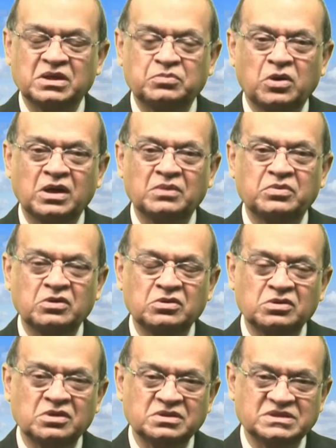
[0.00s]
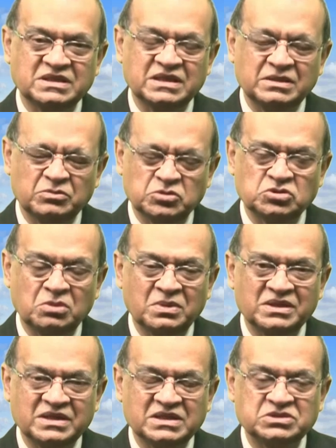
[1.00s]
এটার ফলাফল হলো যে
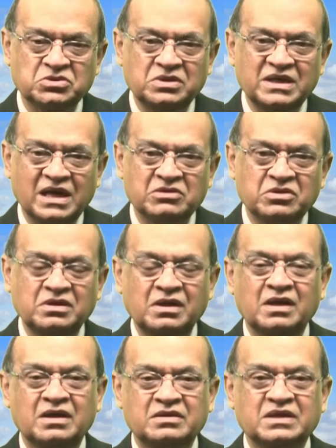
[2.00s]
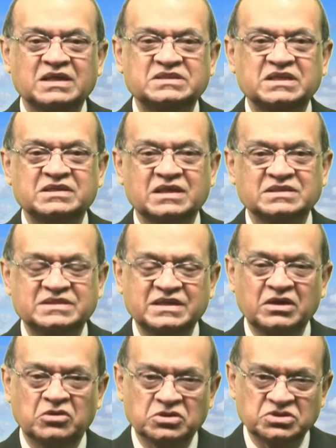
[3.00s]
মুসলমান দেশগুলি এখন রাশিয়ার কাছ
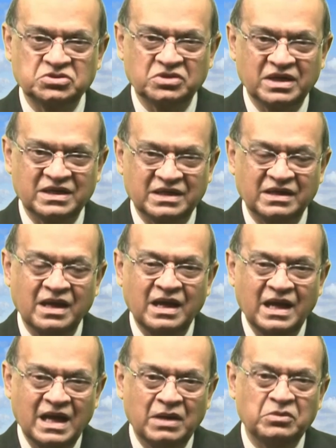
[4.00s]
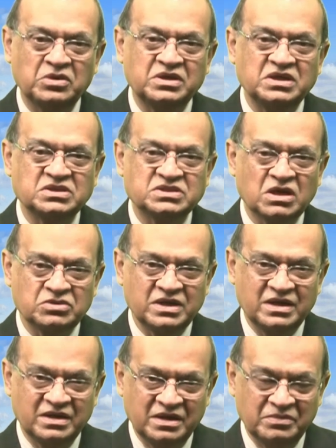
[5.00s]
থেকে অস্ত্র কেনে এমনকি
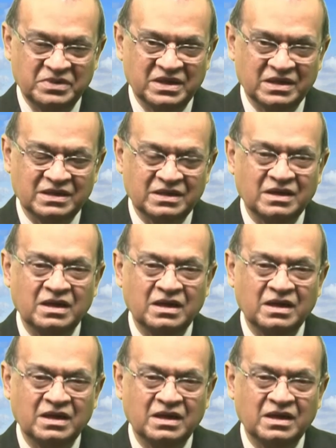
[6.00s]
সৌদি আরেবিয়ার